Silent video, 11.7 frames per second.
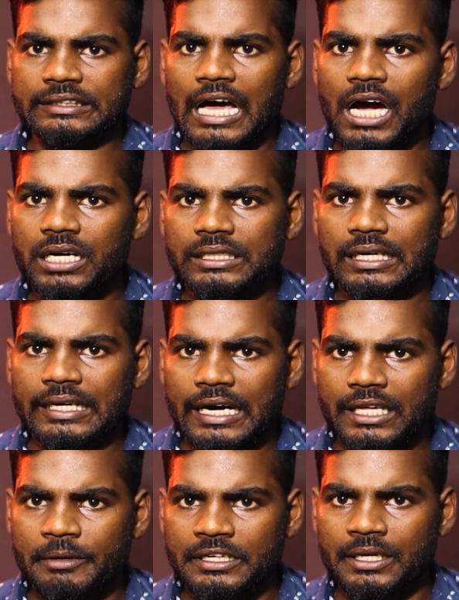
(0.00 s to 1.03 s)
இந்த தாக்குதல்
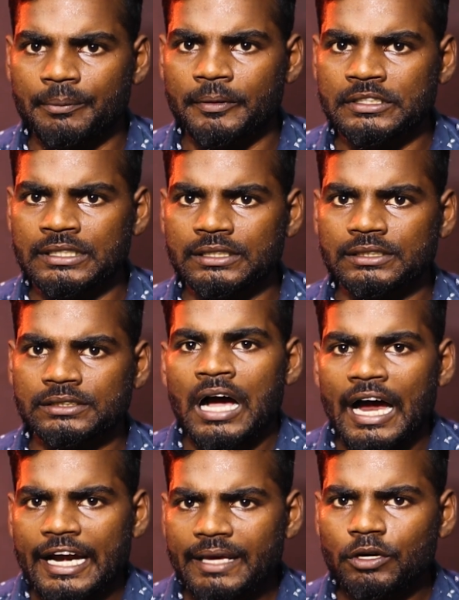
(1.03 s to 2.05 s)
நடைபெற்றிருப்பது
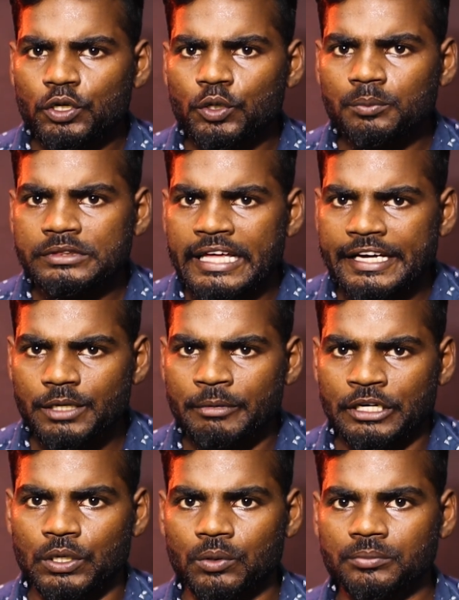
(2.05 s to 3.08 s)
அனைவருக்கும்
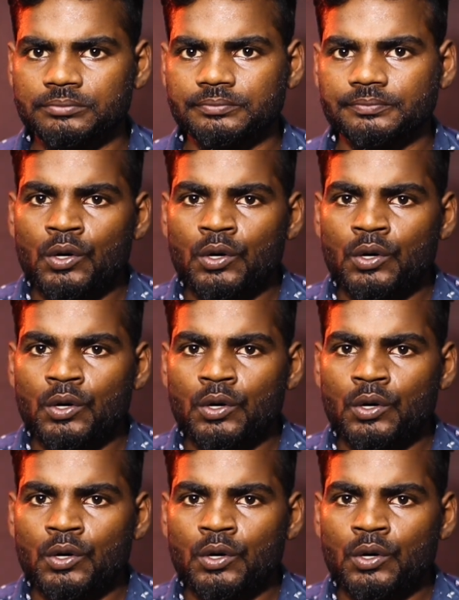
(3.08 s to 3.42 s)
தெரியும் என்றும்